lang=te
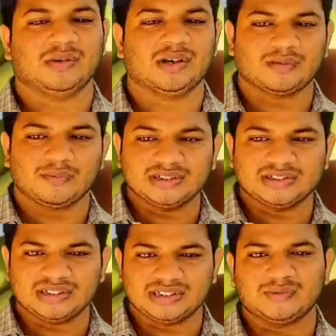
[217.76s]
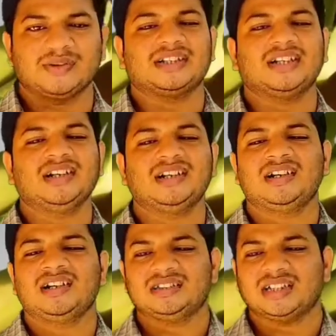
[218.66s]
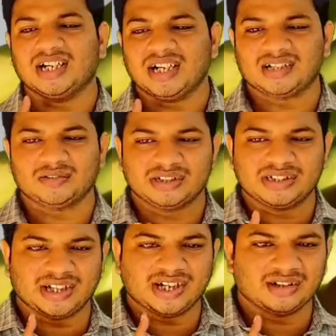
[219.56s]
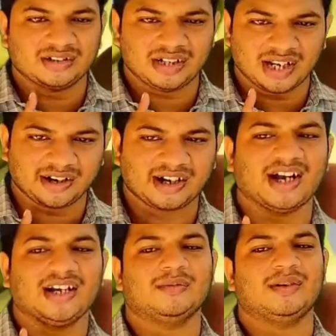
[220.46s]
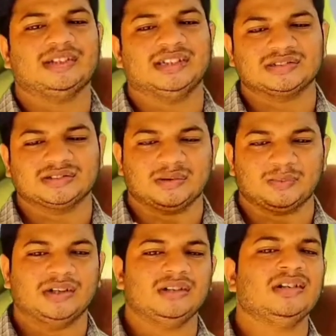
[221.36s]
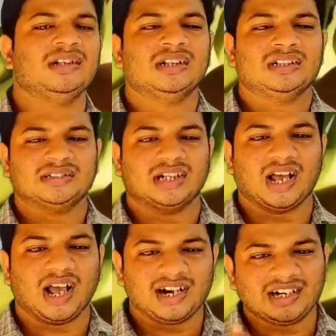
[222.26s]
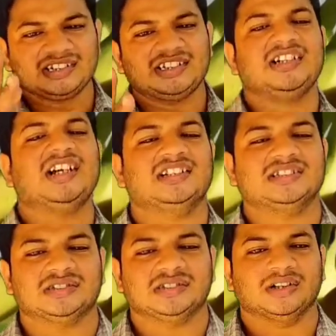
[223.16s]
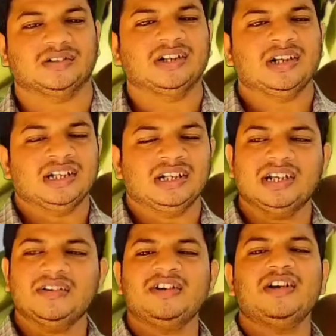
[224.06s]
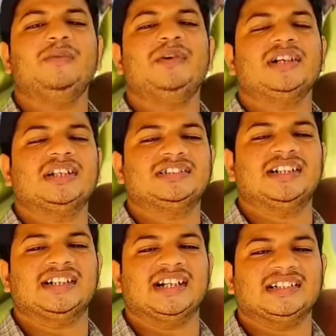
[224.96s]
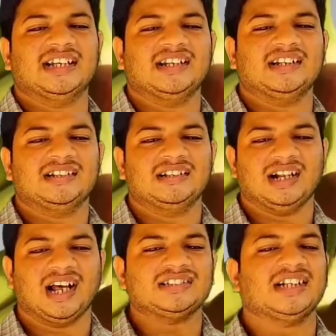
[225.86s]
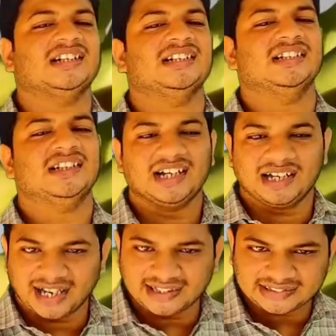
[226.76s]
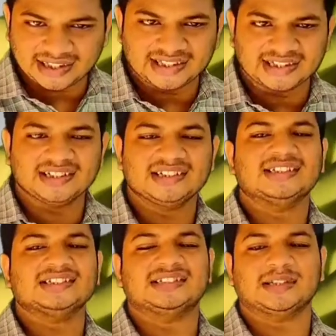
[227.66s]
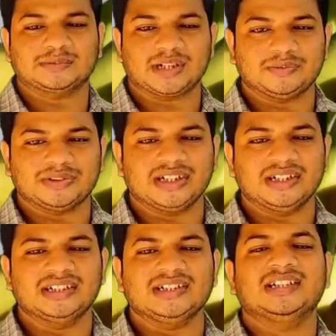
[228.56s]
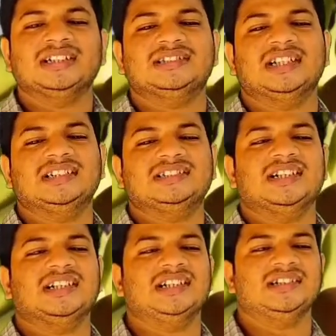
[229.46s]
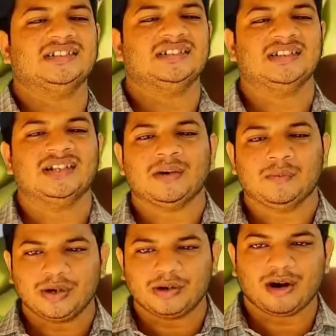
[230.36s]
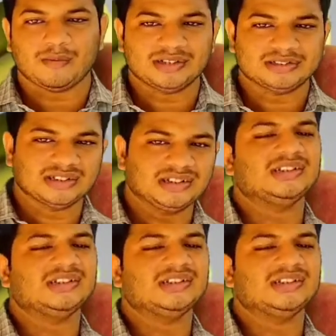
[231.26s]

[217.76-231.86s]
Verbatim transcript: మనకు మంచి నిద్ర పడితే తెల్లారి ఉదయం లాంగాల్ని మనం చేసుకునే పనులు చాలా ఎనర్జెటిక్గా చేసుకుంటాం ఈ వీడియో మీకు నచ్చినట్లయితే నా ఛానల్ని లైక్ చేయండి సబ్స్క్రైబ్ చేయండి షేర్ చేయండి మీ కామెంట్స్ని